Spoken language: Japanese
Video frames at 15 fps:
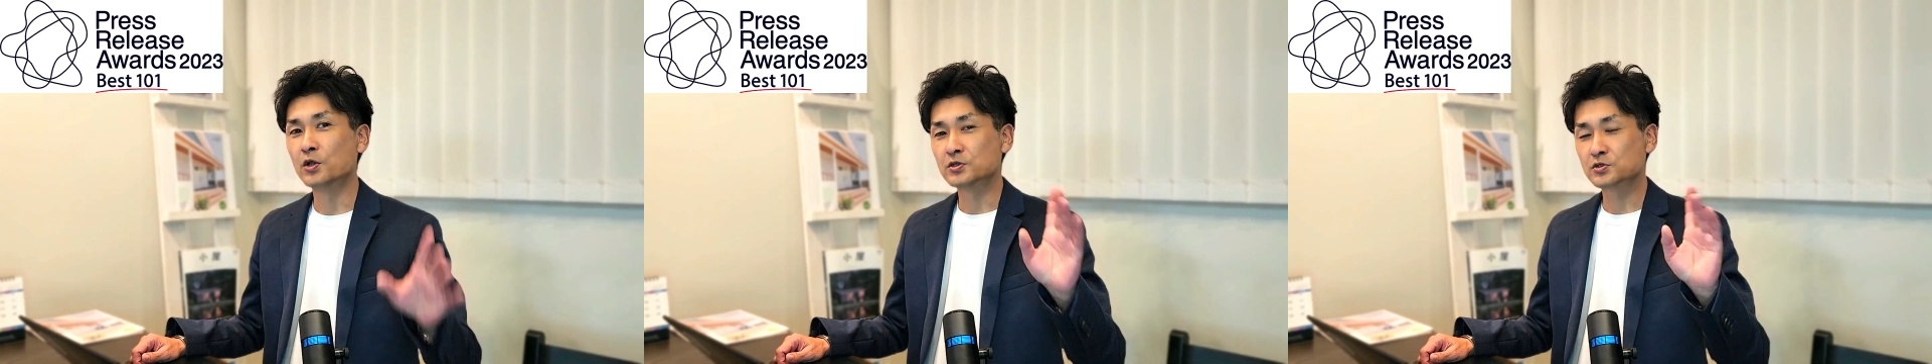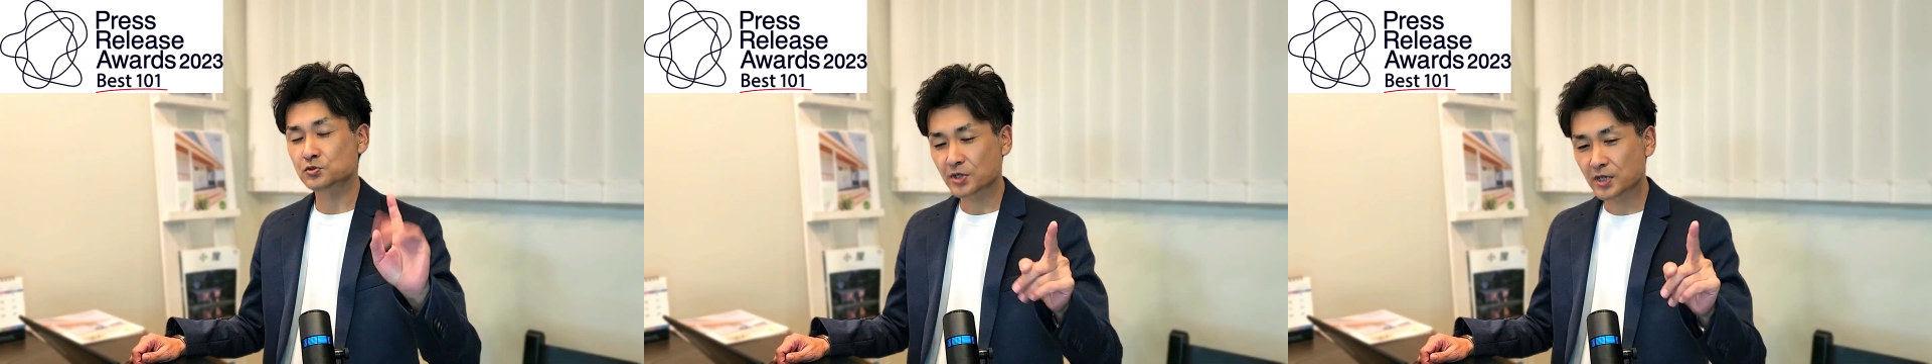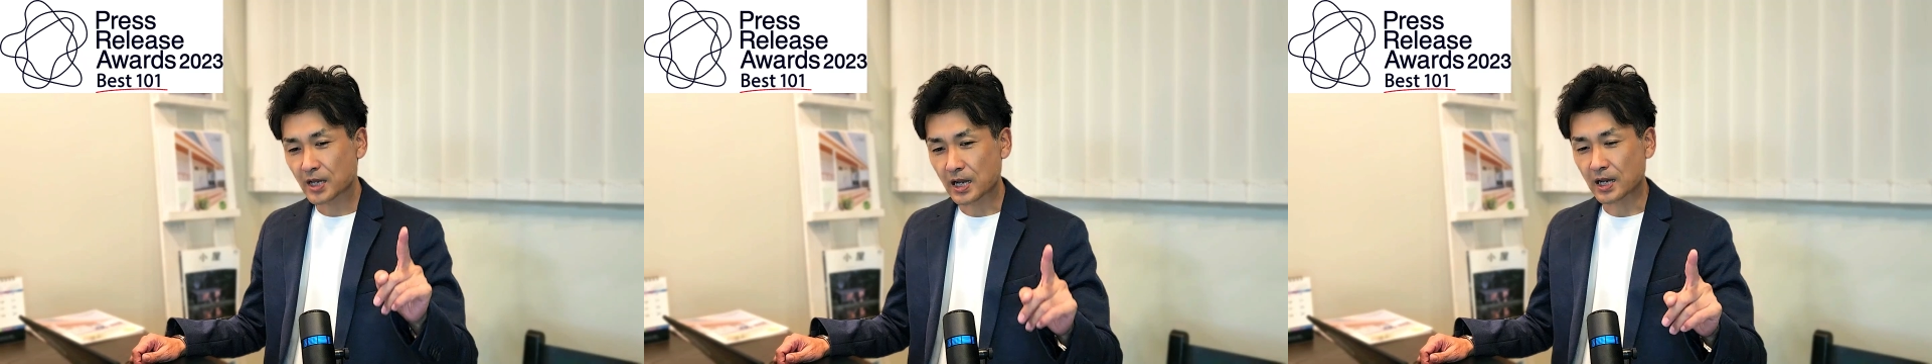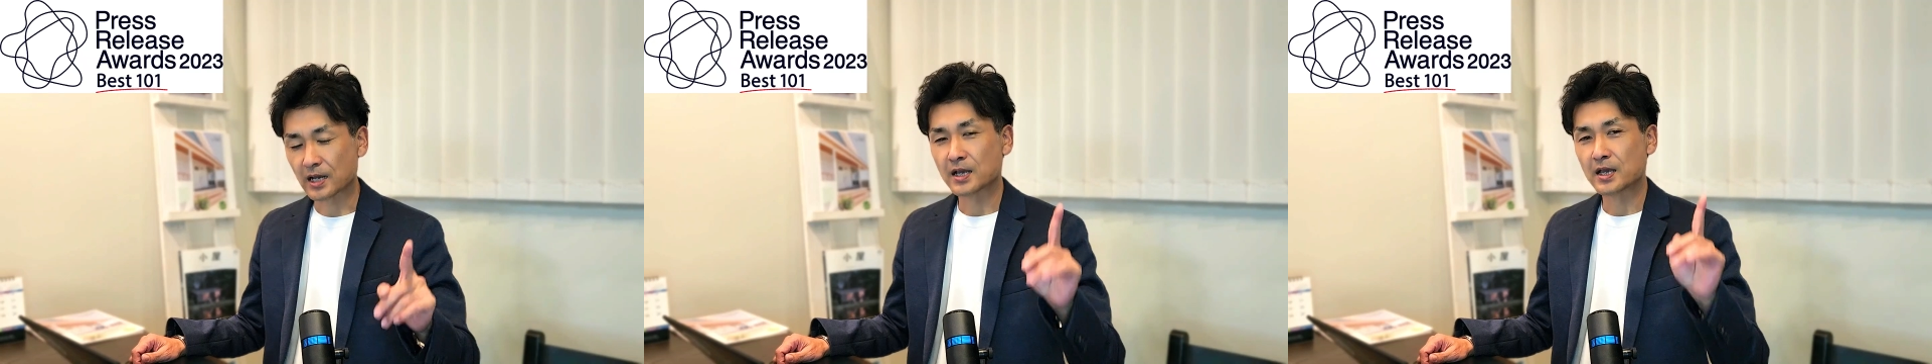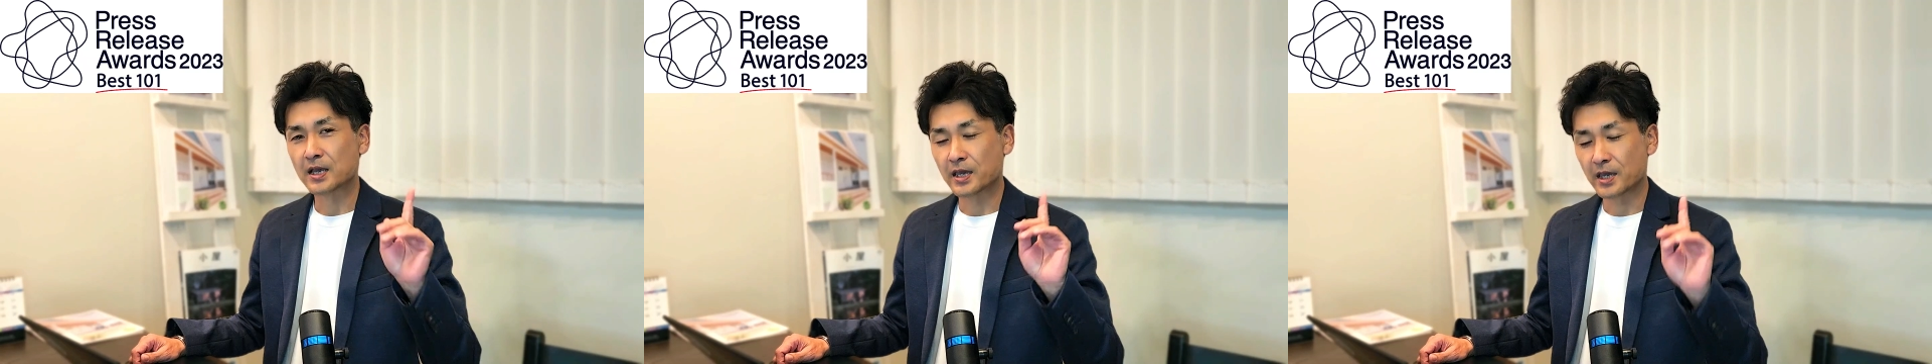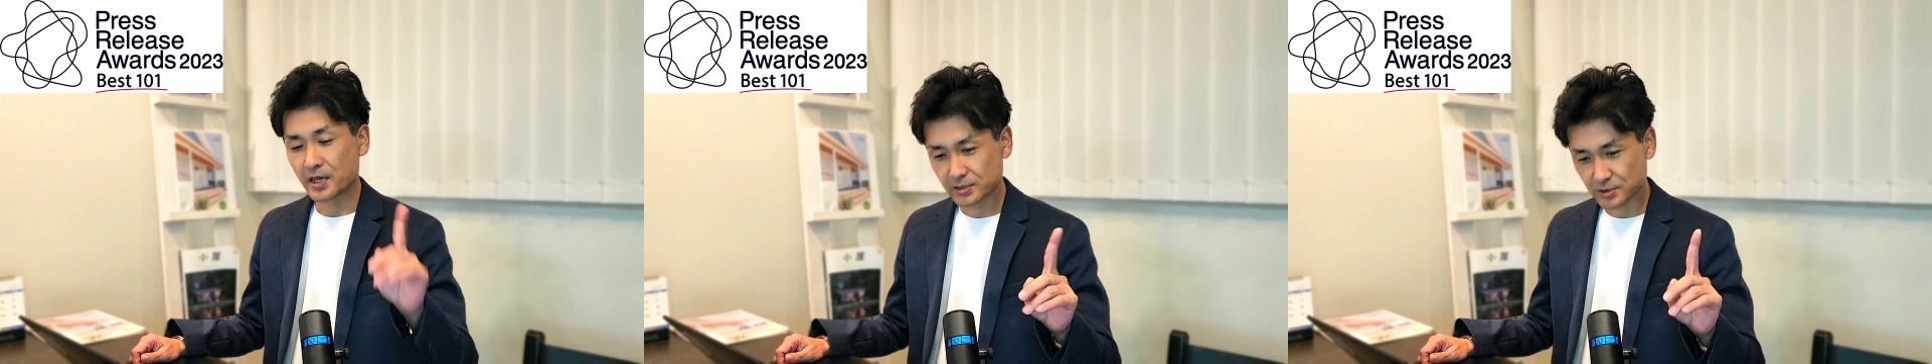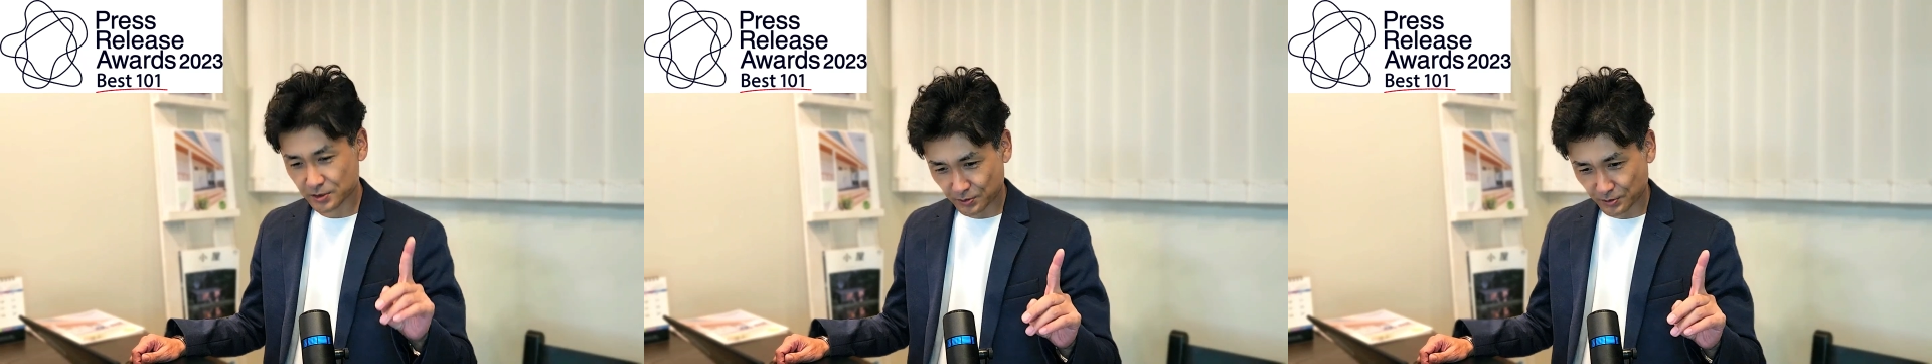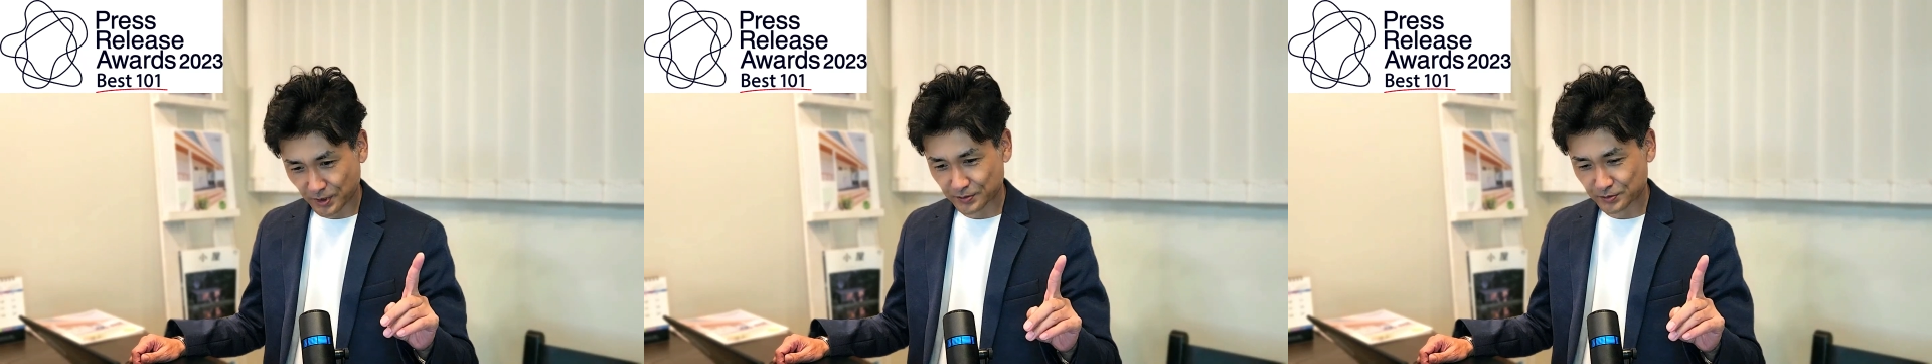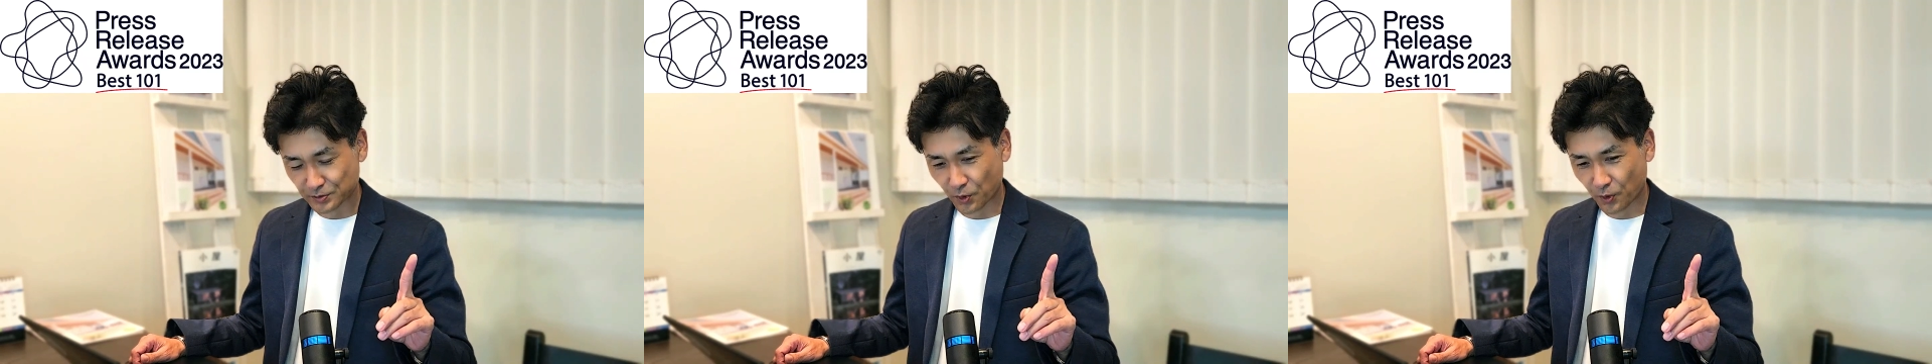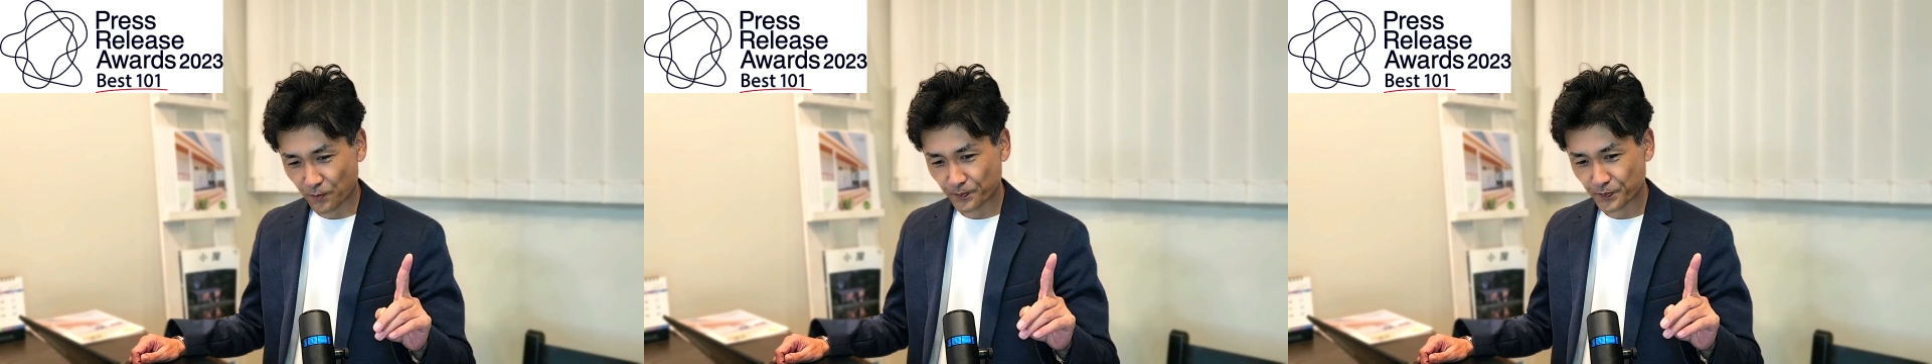それが S クラフト